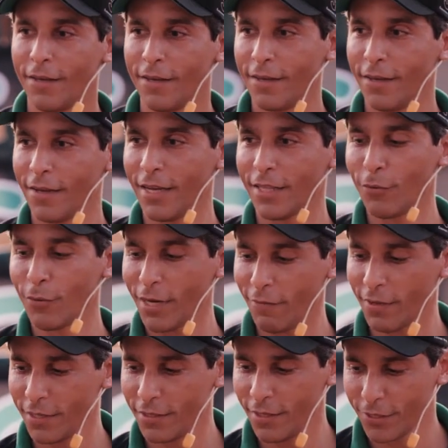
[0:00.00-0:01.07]
Quer ter um
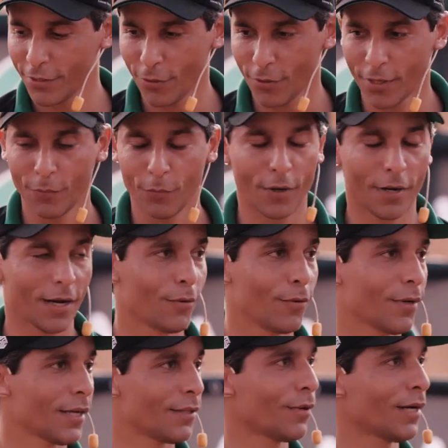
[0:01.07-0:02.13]
cavalo que deixa colocar embocadura,
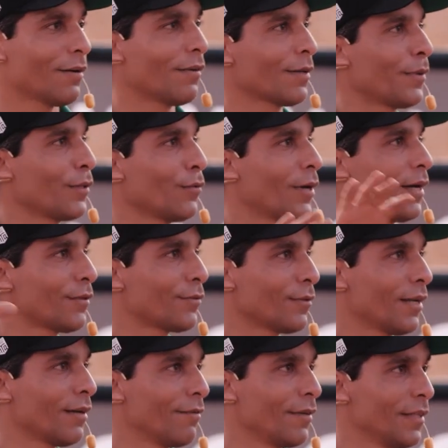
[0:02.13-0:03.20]
quer ter um cavalo que pelo resto
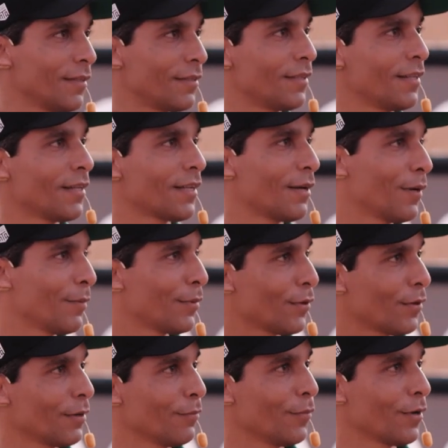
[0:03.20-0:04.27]
da vida te dá trabalho para
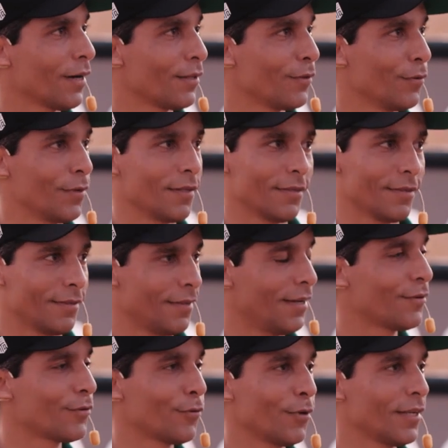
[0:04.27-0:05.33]
colocar embocadura? A
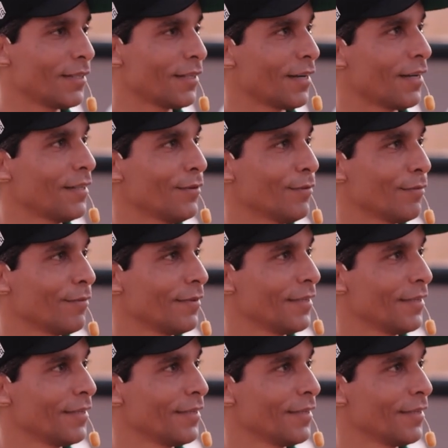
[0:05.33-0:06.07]
escolha é de cada um.